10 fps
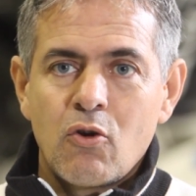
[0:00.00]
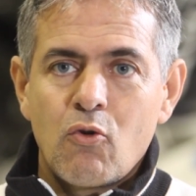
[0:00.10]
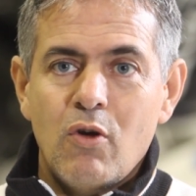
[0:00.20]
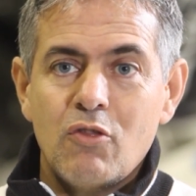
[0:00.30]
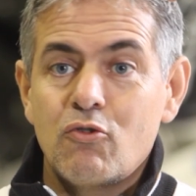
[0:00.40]

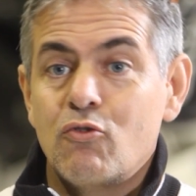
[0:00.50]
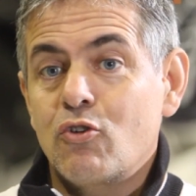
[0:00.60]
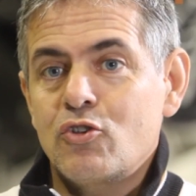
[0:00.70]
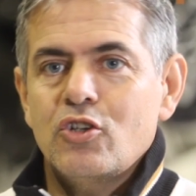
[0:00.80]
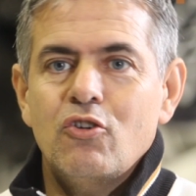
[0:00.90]
cuando en un
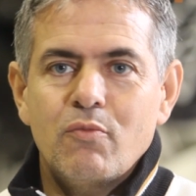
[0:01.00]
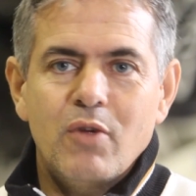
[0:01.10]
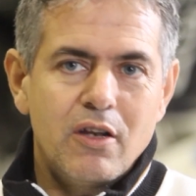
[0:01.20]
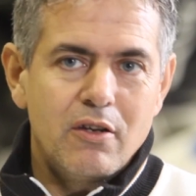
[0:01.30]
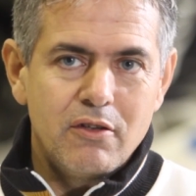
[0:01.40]
coche
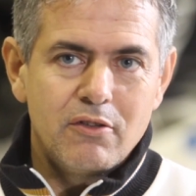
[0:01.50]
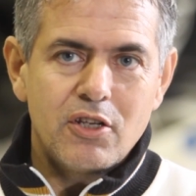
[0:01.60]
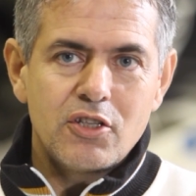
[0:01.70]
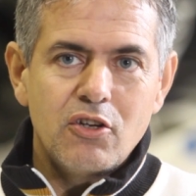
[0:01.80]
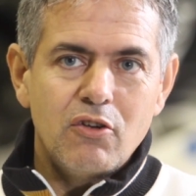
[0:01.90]
normal en
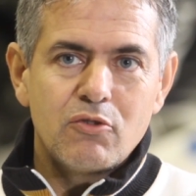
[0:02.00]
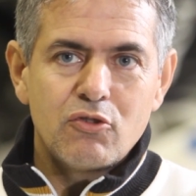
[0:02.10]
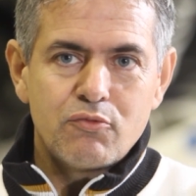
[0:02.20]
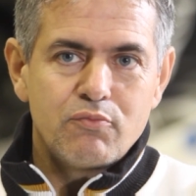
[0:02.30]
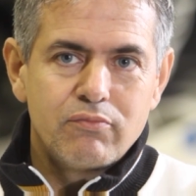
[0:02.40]
3 kilómetros